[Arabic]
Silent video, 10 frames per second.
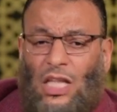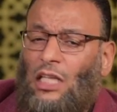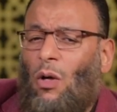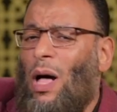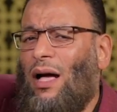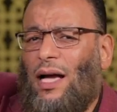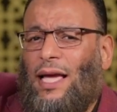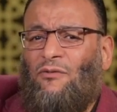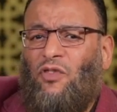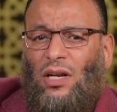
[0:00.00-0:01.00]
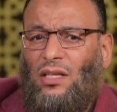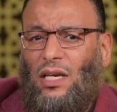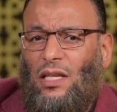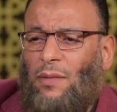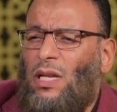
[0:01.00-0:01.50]
تتوقع كم فرد
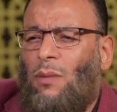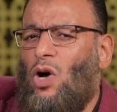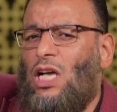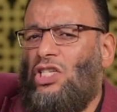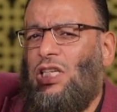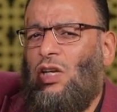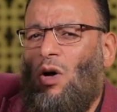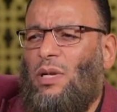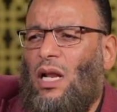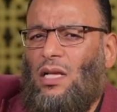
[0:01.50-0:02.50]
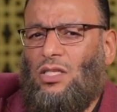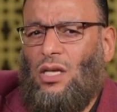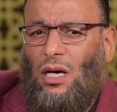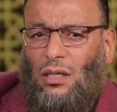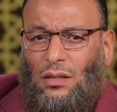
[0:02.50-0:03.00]
كده من المهاجرين ومن
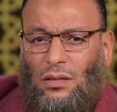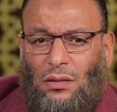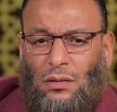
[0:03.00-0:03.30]
الانصار